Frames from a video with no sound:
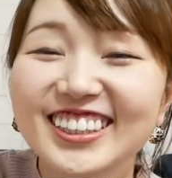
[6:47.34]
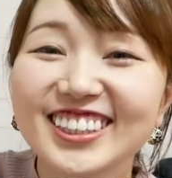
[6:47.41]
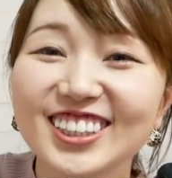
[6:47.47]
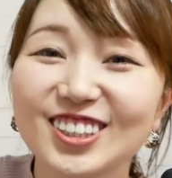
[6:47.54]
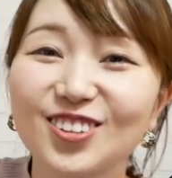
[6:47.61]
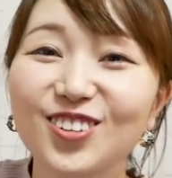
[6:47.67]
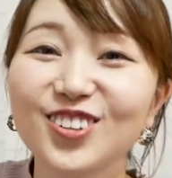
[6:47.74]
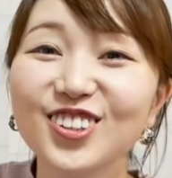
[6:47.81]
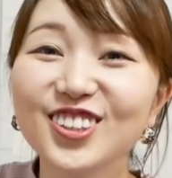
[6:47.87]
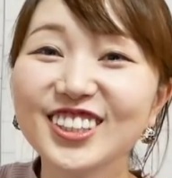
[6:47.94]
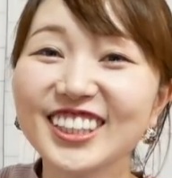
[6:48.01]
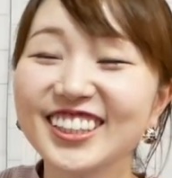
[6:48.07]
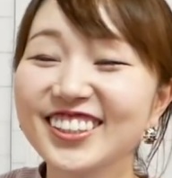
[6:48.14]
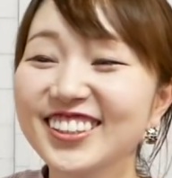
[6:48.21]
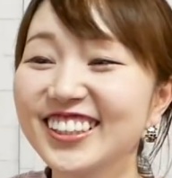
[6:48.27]
ス高
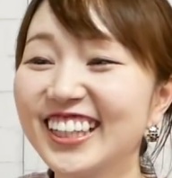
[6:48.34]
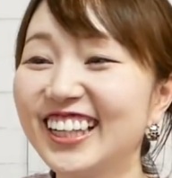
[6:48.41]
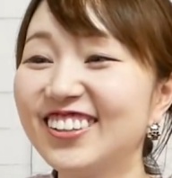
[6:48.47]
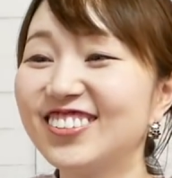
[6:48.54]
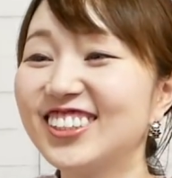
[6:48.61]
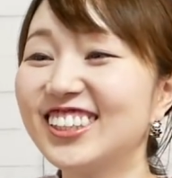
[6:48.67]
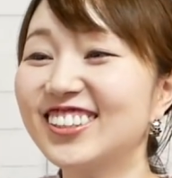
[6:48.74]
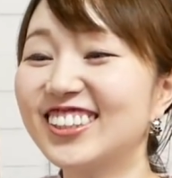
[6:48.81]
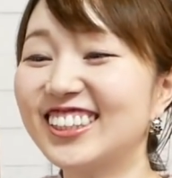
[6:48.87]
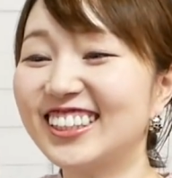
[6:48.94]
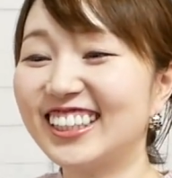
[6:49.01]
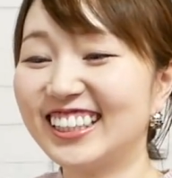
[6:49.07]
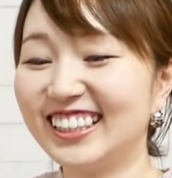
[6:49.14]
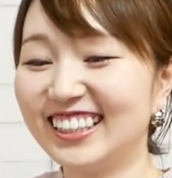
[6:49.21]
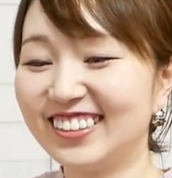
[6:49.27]
級りんごジュース
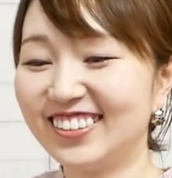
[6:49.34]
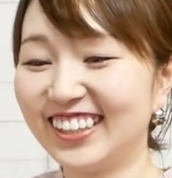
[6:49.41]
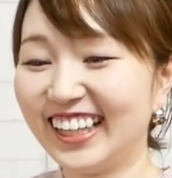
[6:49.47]
ですねこ